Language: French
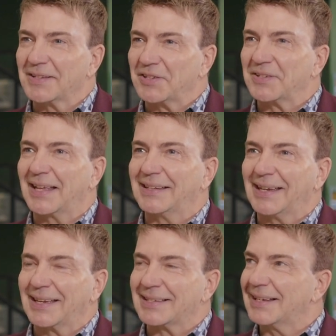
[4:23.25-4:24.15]
Et ça, c'est
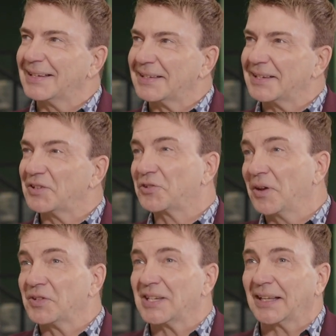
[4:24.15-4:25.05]
intéressant dans le sens
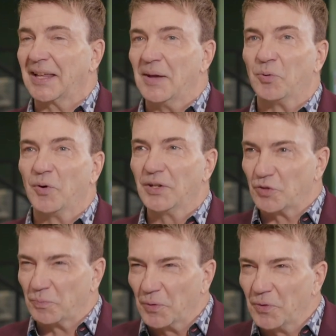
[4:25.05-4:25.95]
qu'à un certain point,
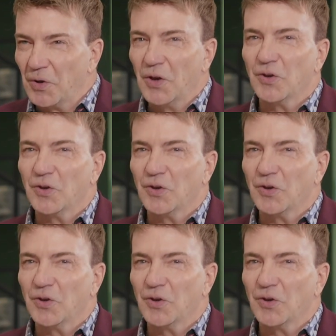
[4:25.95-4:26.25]
tu peux